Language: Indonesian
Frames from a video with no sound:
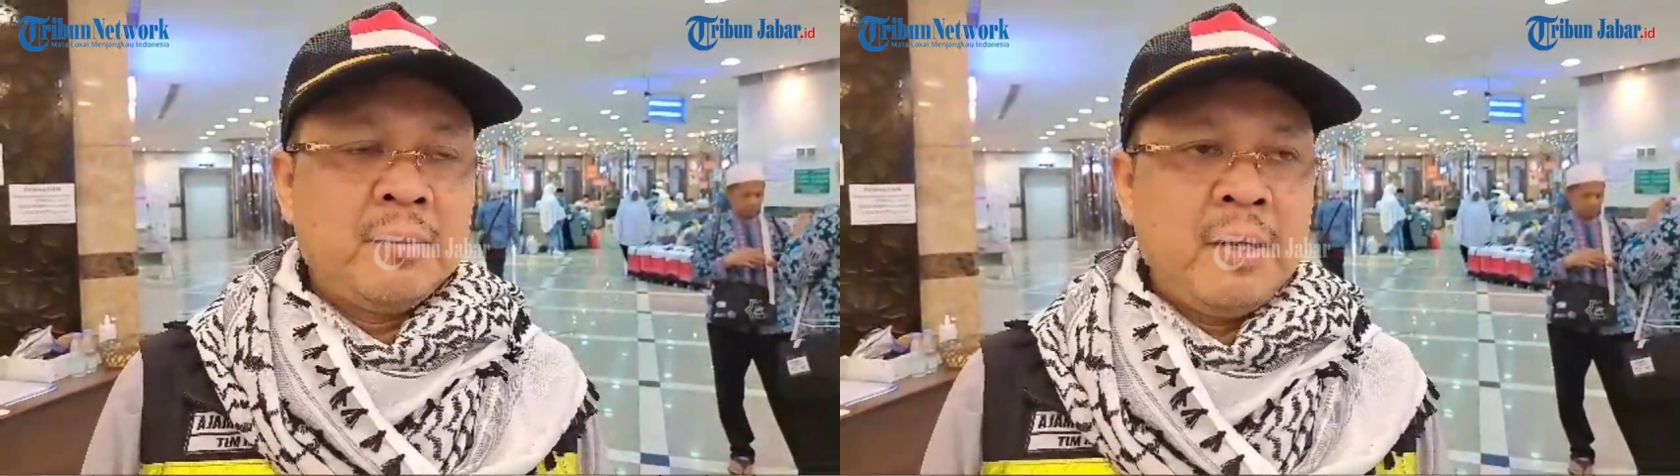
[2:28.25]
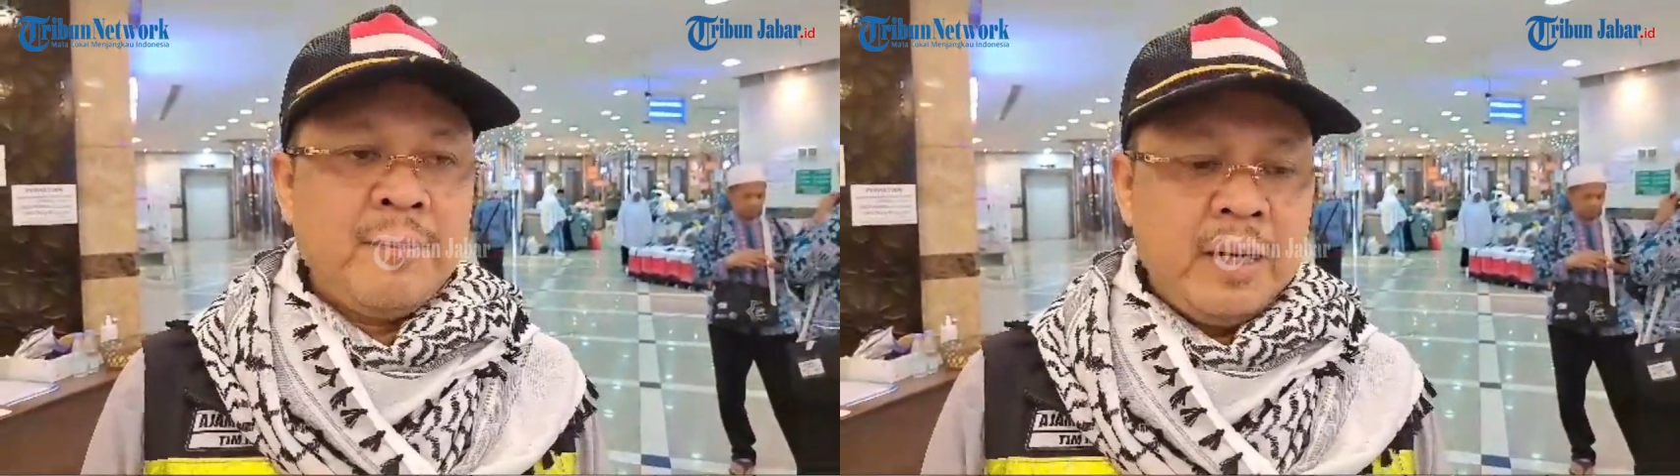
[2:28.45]

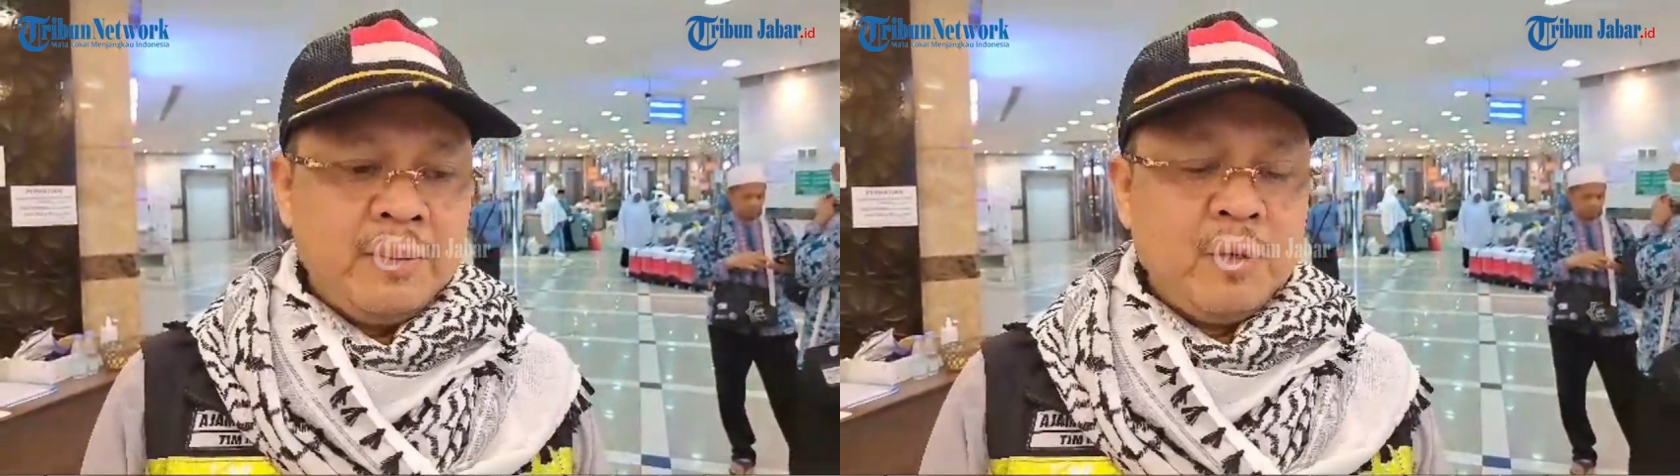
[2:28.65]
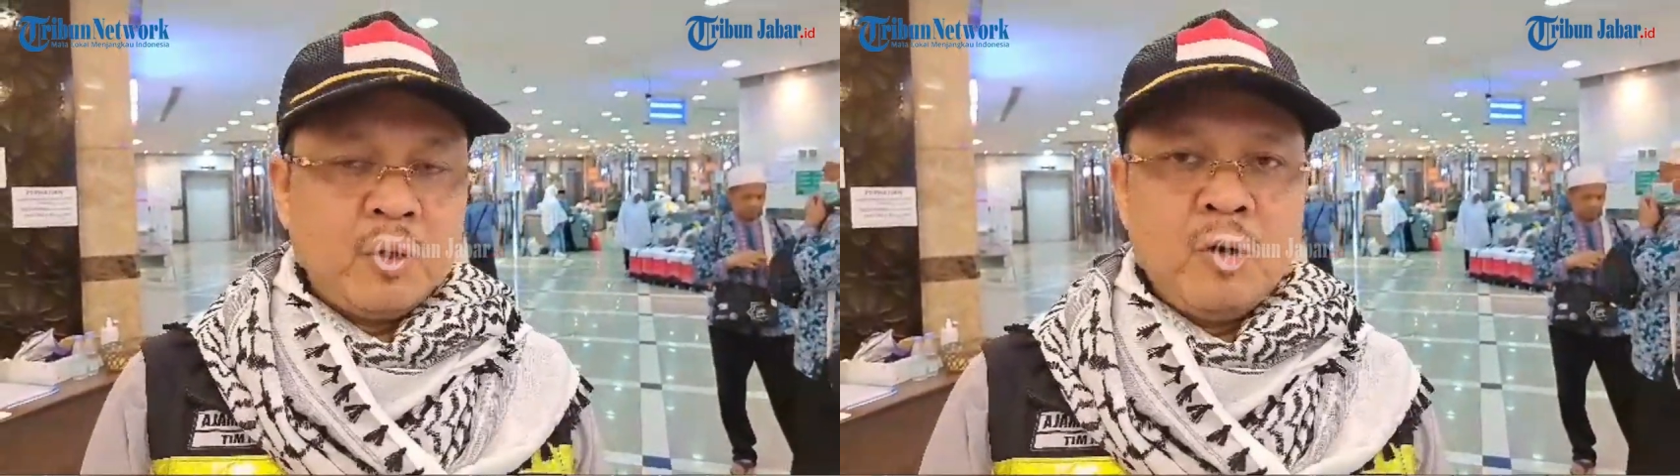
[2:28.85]
apa
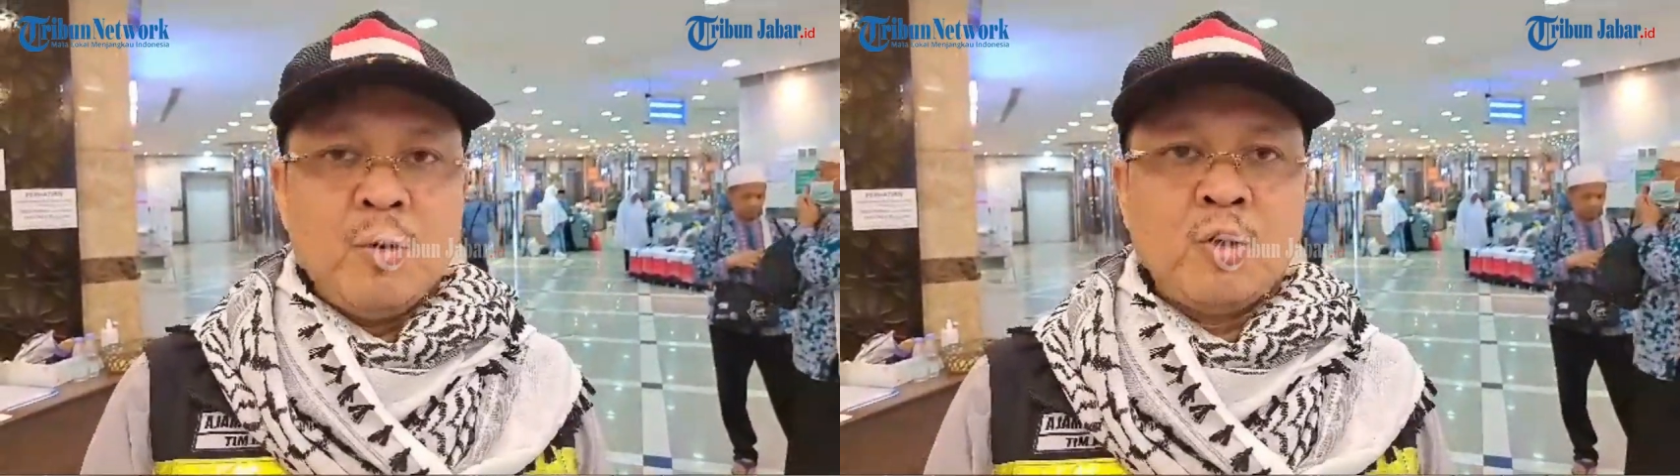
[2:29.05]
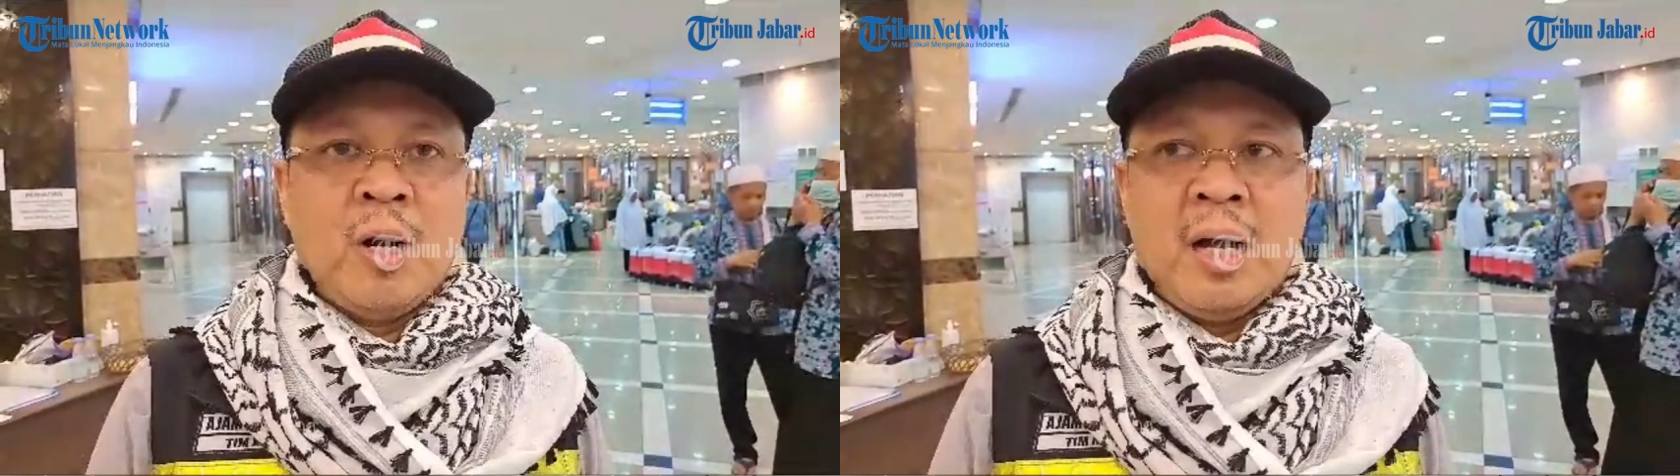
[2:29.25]
di
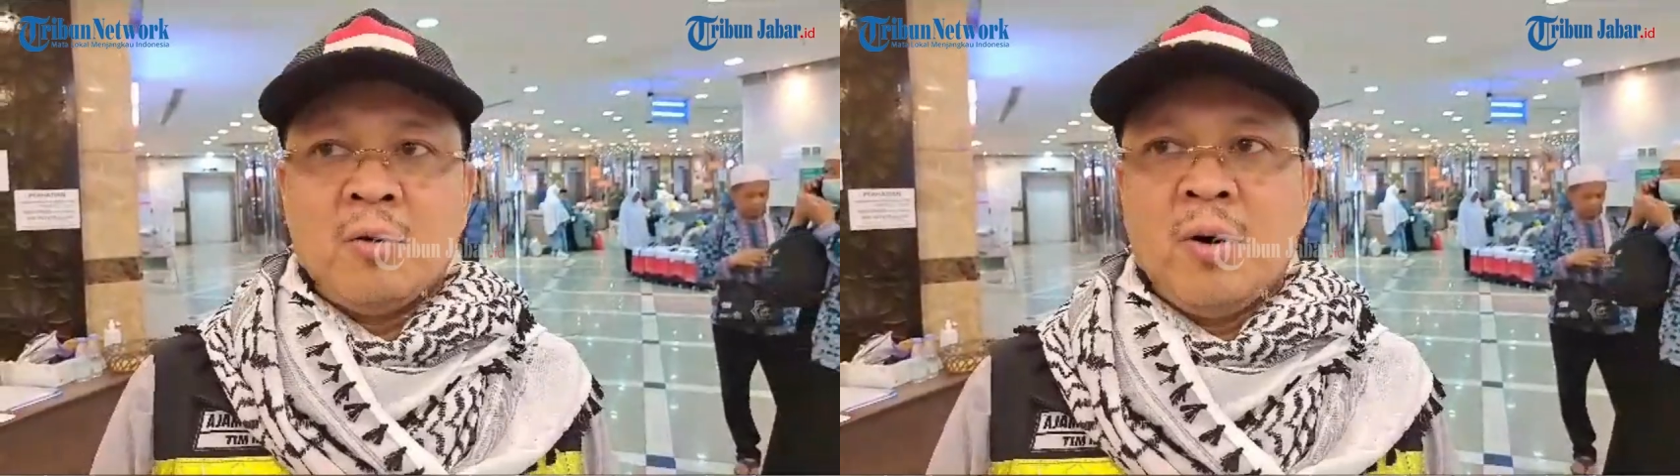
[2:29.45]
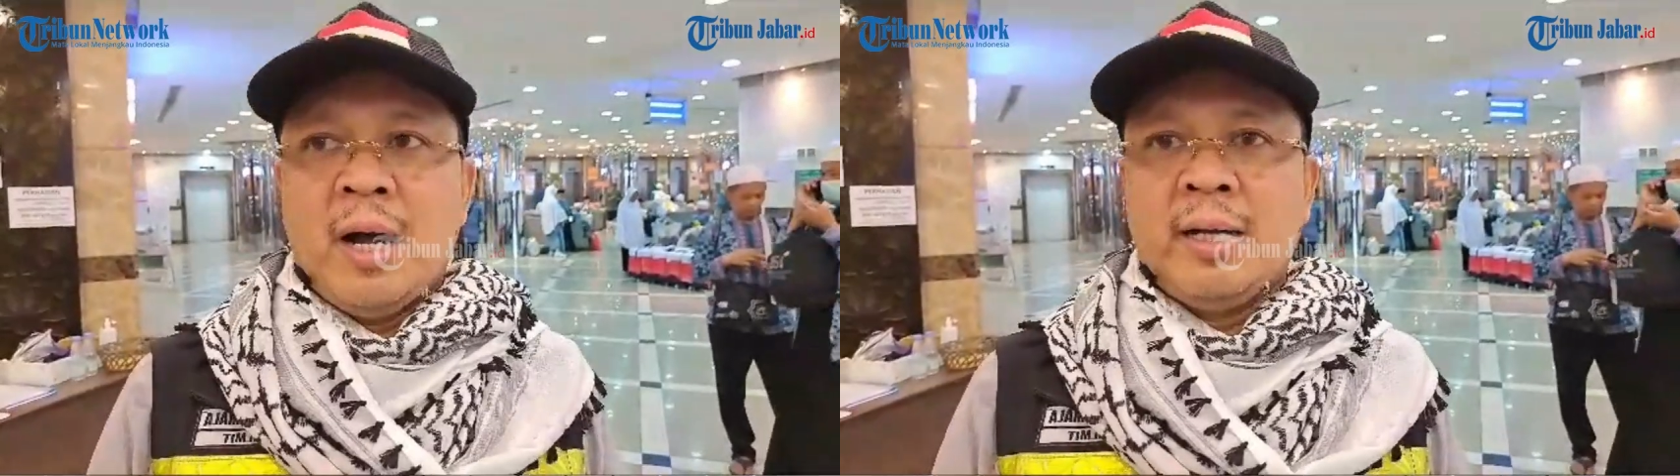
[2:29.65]
botol-botol
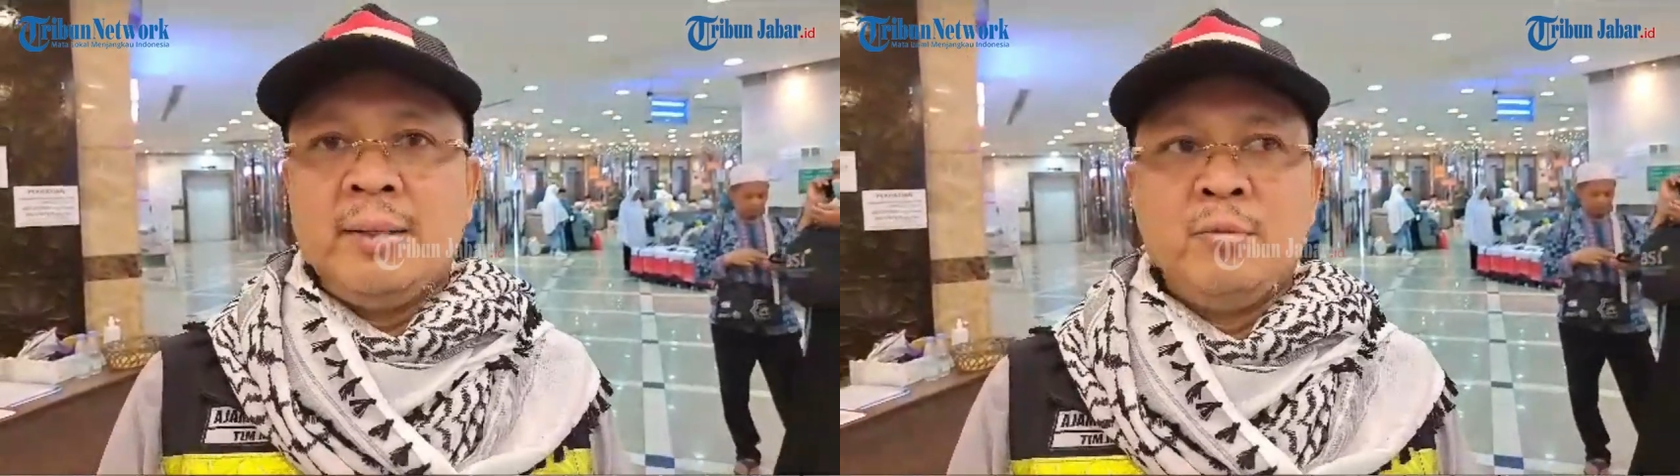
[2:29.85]
aqua di